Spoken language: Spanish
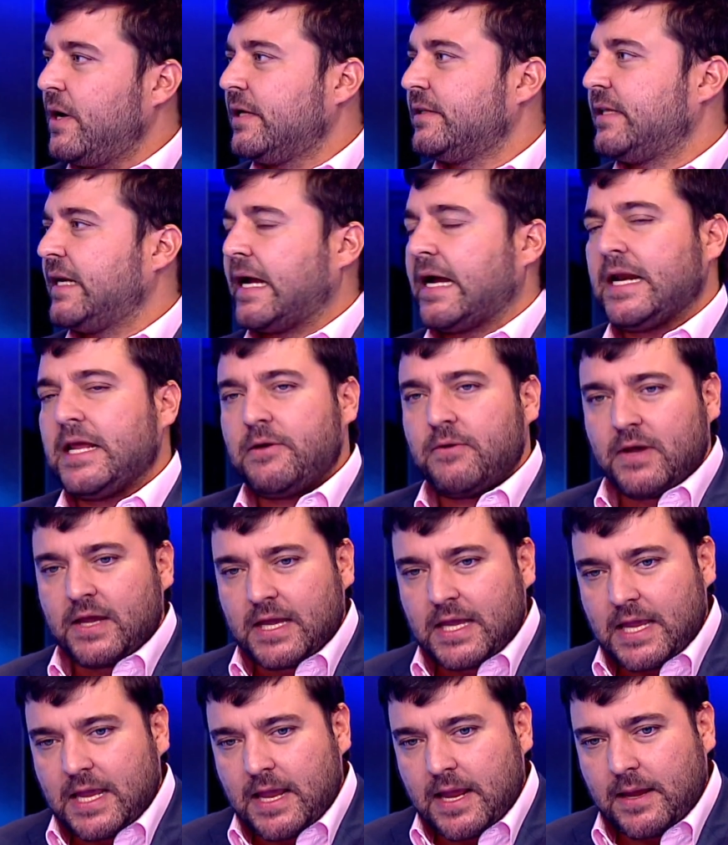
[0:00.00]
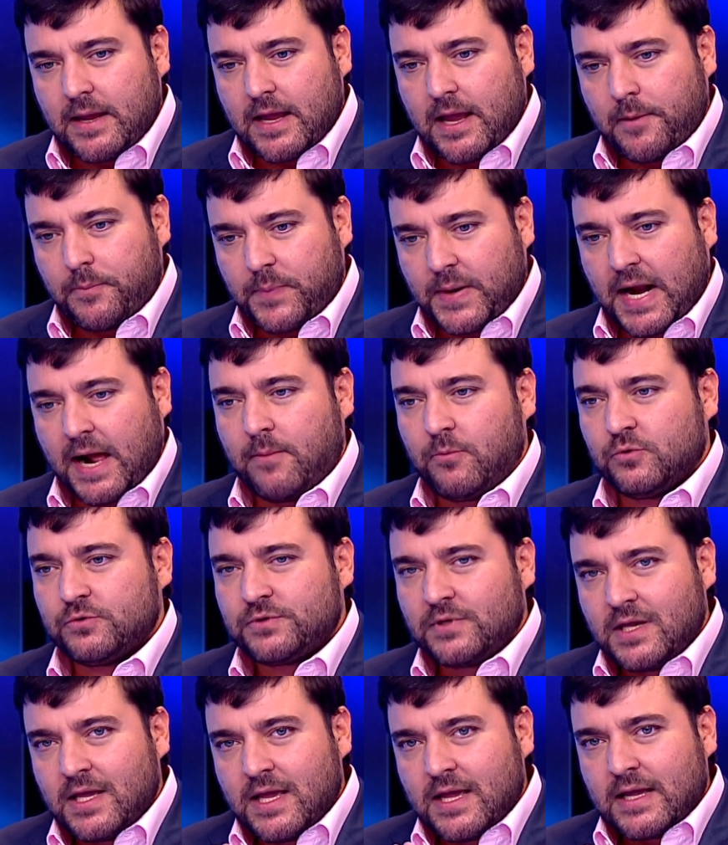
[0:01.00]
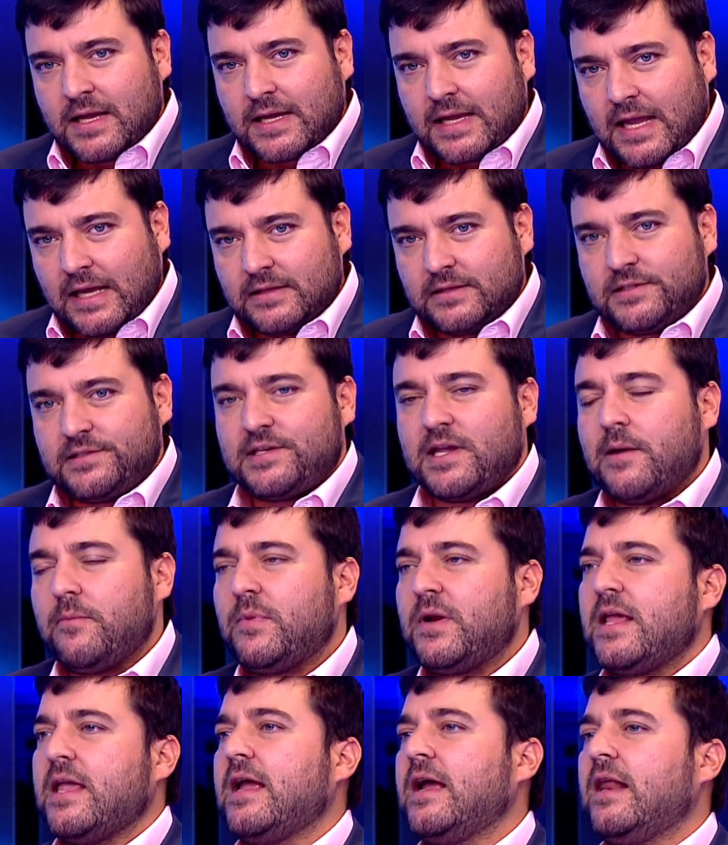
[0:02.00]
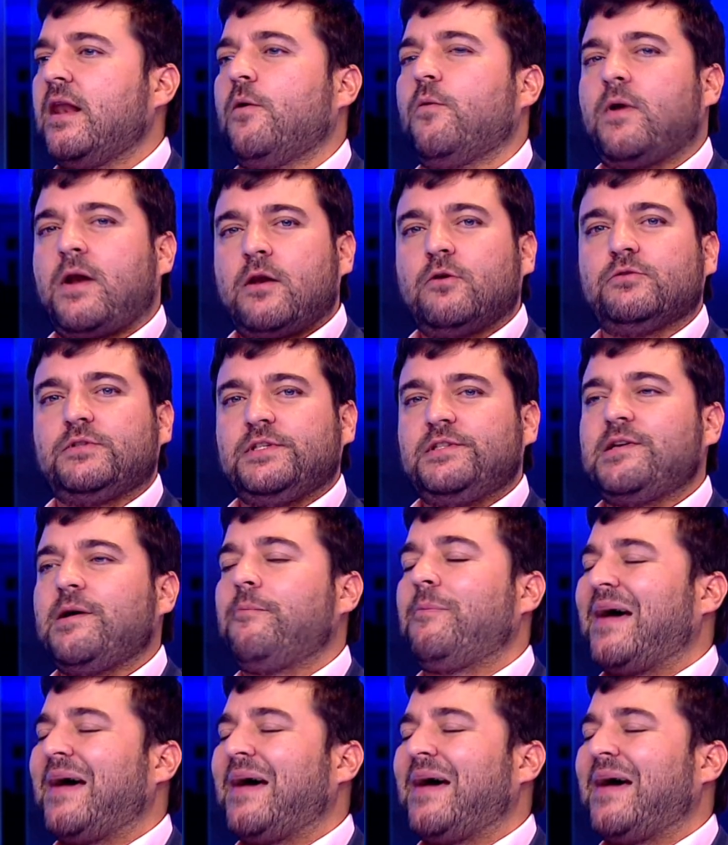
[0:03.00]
de Electricaribe y esperamos que en diciembre llegue la buena noticia